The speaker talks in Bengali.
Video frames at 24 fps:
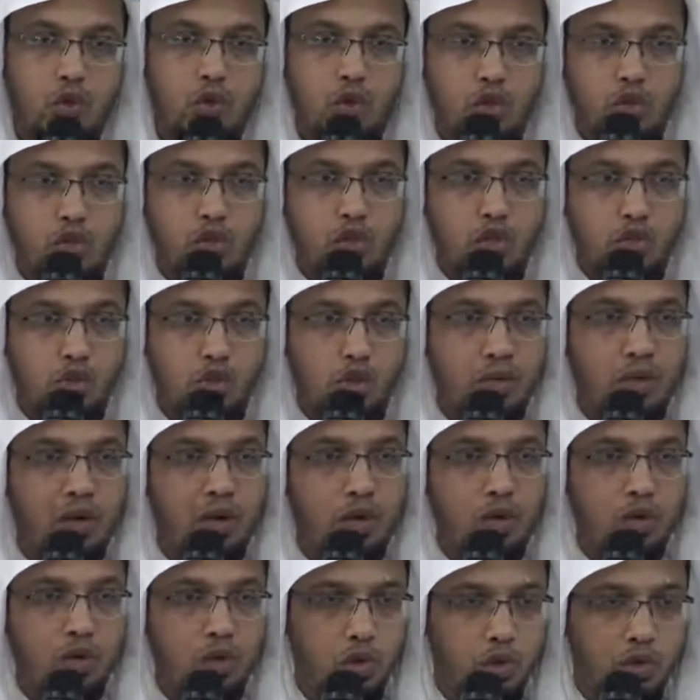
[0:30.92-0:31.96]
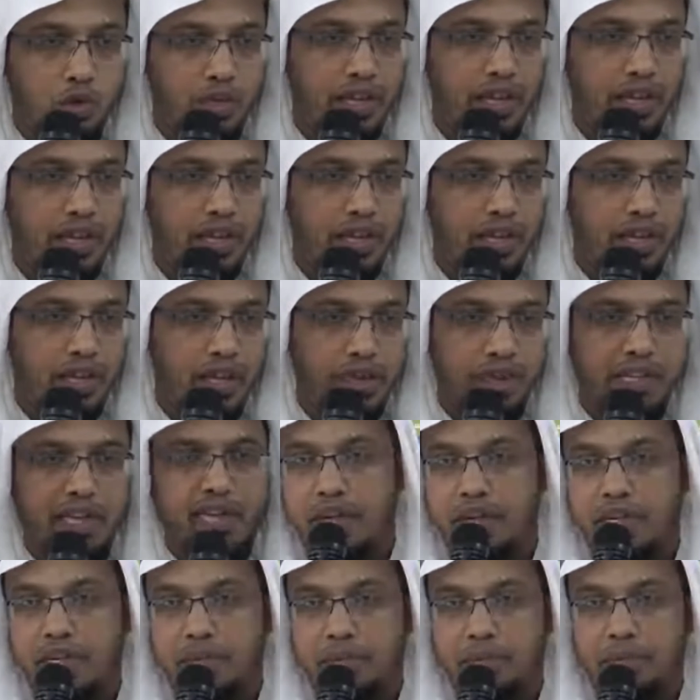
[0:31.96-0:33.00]
দুজনে দুই বাহু ধরে আমাকে
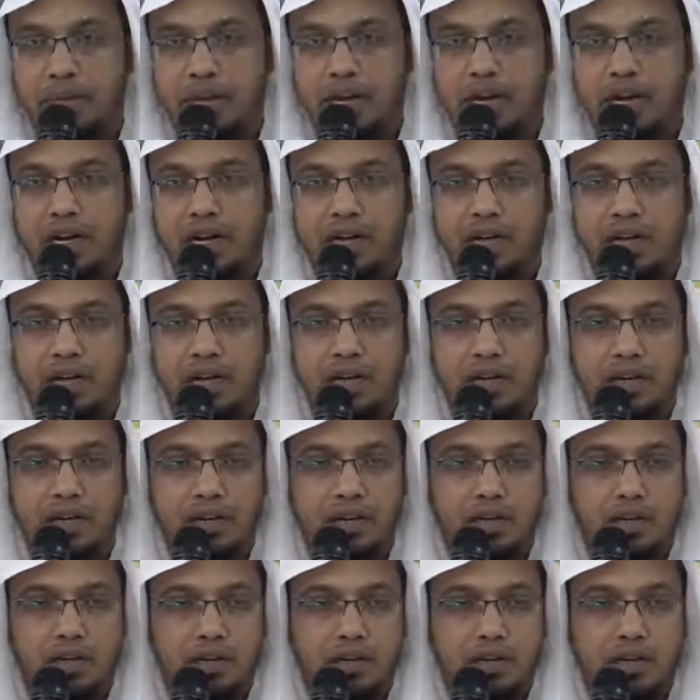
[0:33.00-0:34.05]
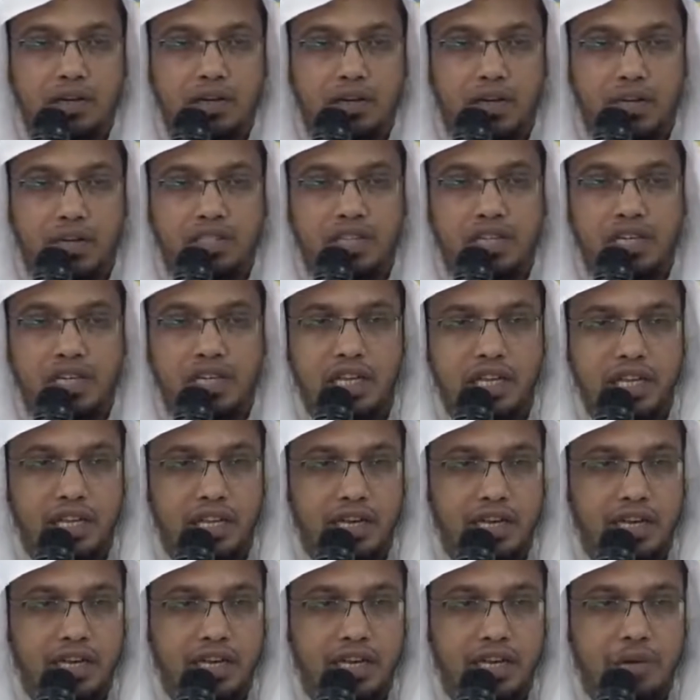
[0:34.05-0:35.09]
একটা পাহাড়ের কাছে নিয়ে
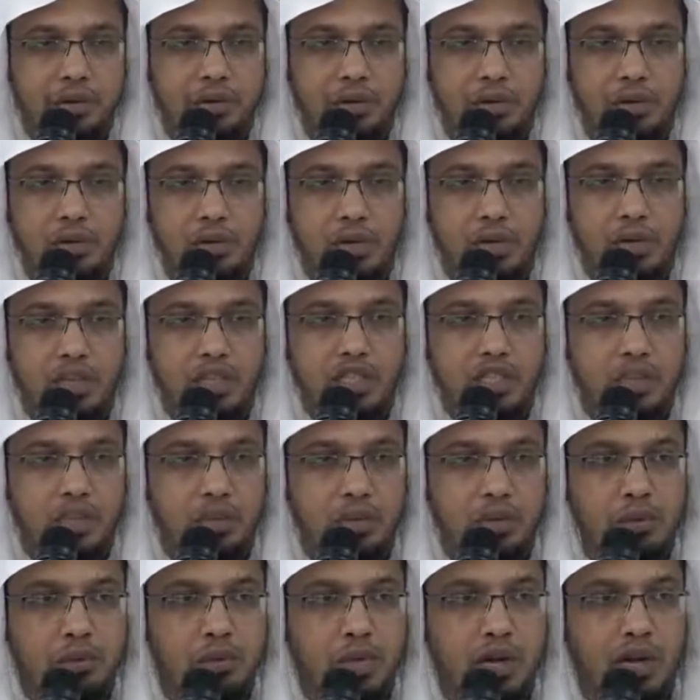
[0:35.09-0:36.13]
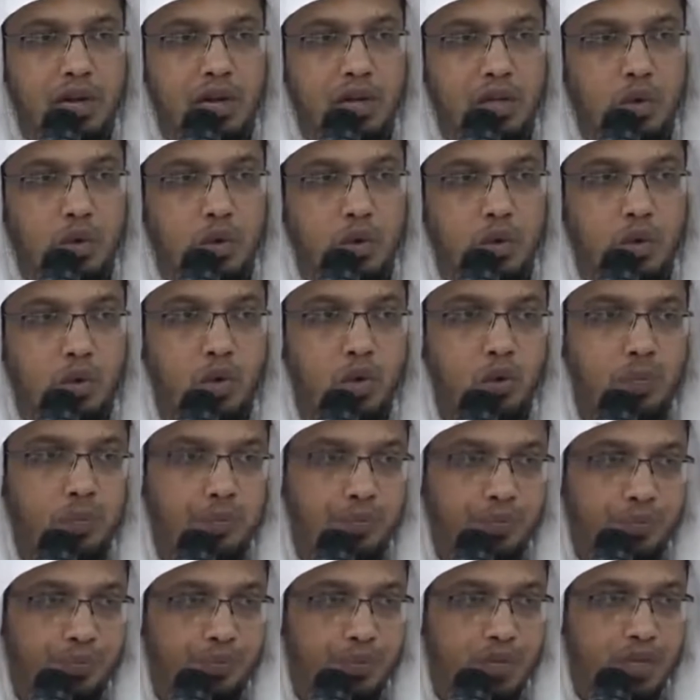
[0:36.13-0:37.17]
গেলেন এরপরে বললেন যে তুমি পাহাড়ে ওঠো
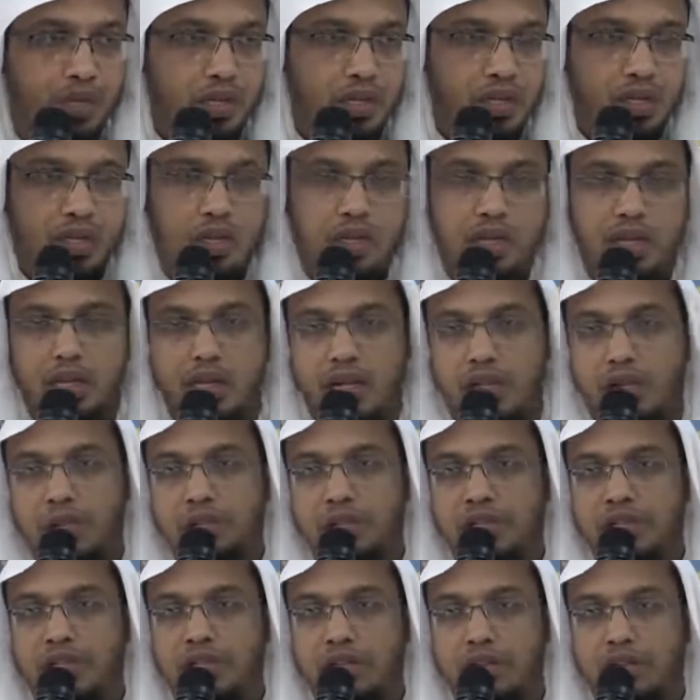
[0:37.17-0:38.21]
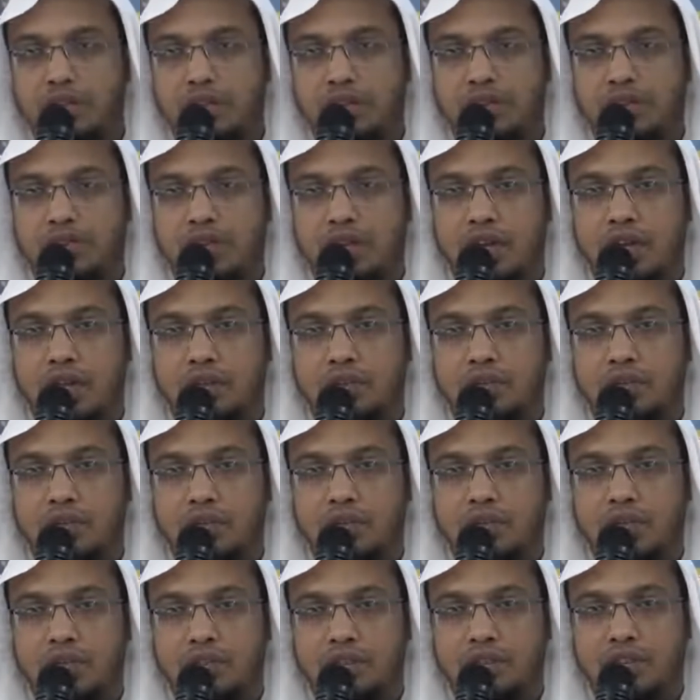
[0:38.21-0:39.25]
নবী সাল্লা সাল্লাম
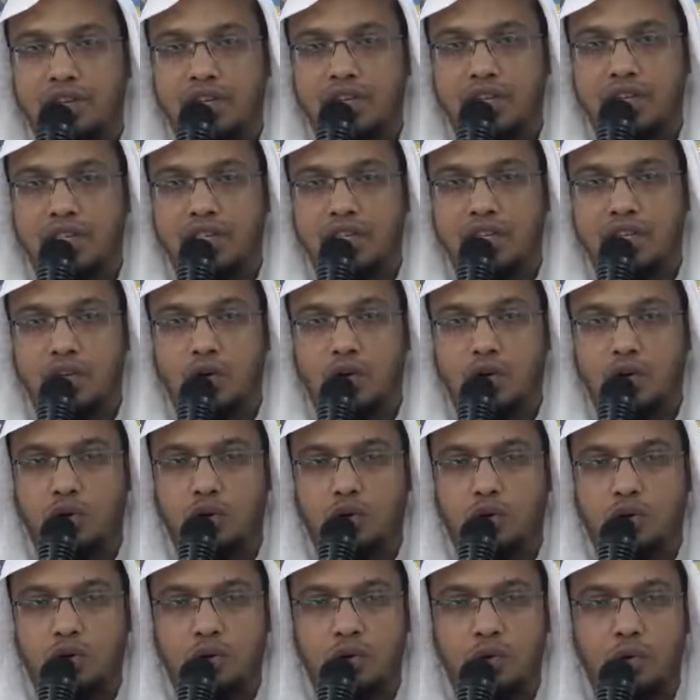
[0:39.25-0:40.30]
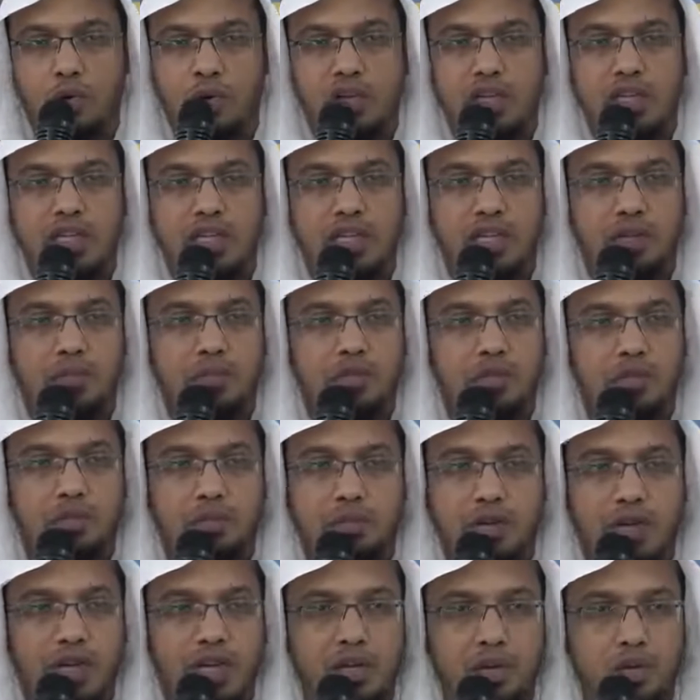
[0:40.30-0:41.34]
ফেরিস্তাদেরকে লক্ষ্য করে বললেন যে আমি তো
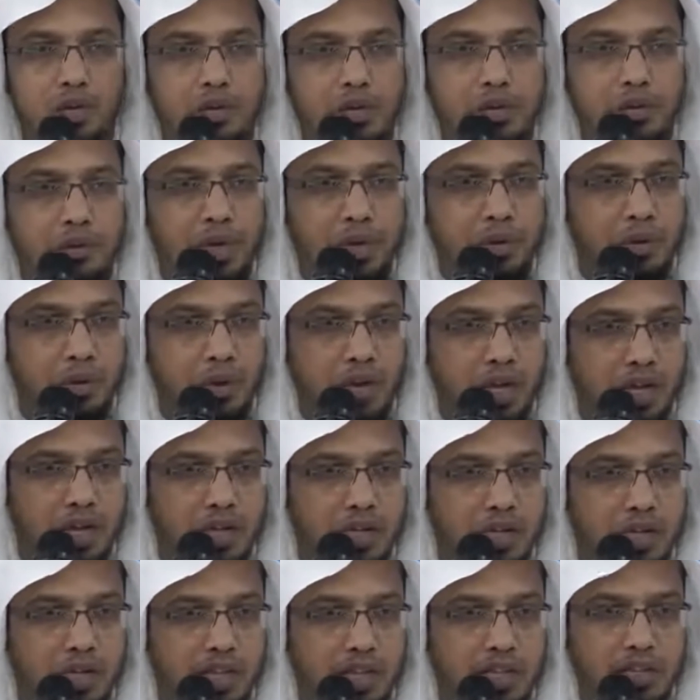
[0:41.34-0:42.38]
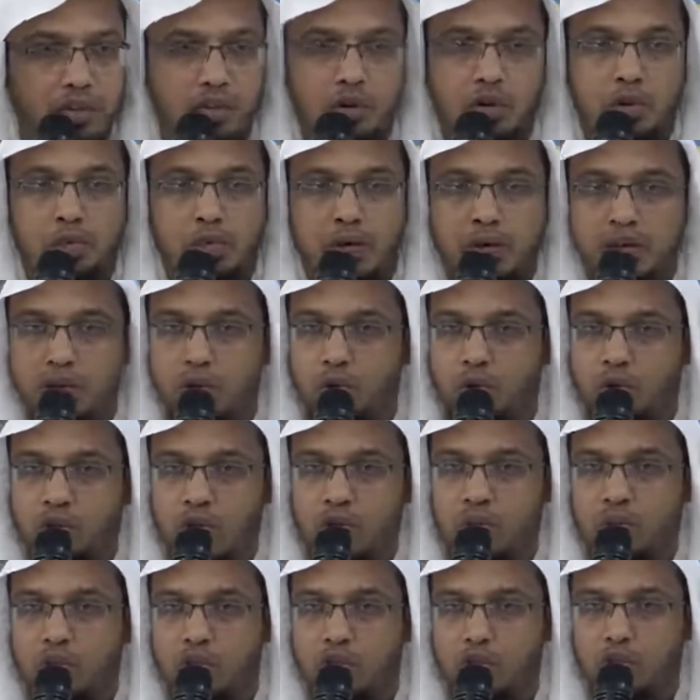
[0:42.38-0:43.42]
পাহাড়ে উঠতে পারবো না এত বড় পাহাড়ে
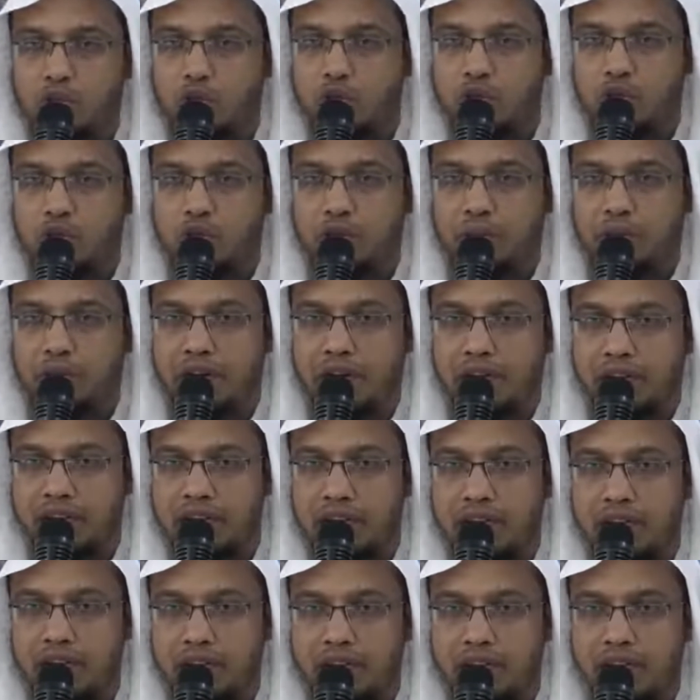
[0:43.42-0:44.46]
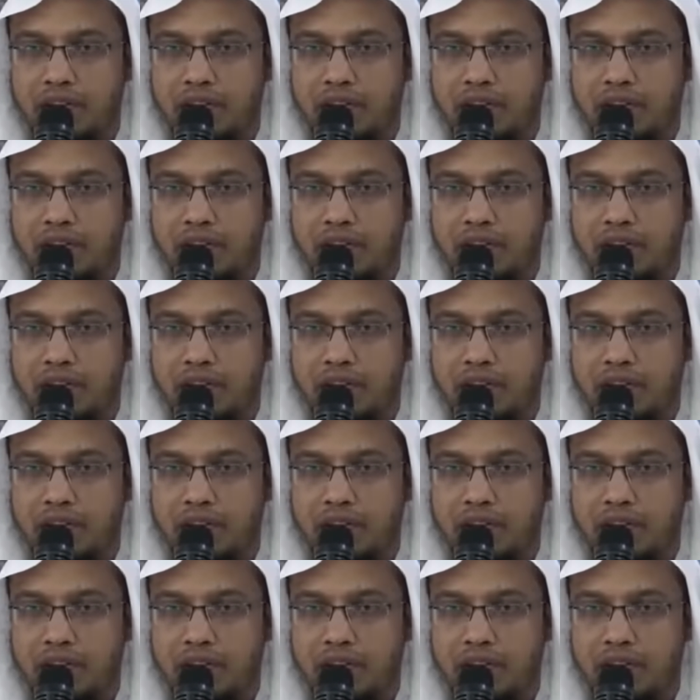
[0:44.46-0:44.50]
ওঠার মতো শক্তি তো আমার নাই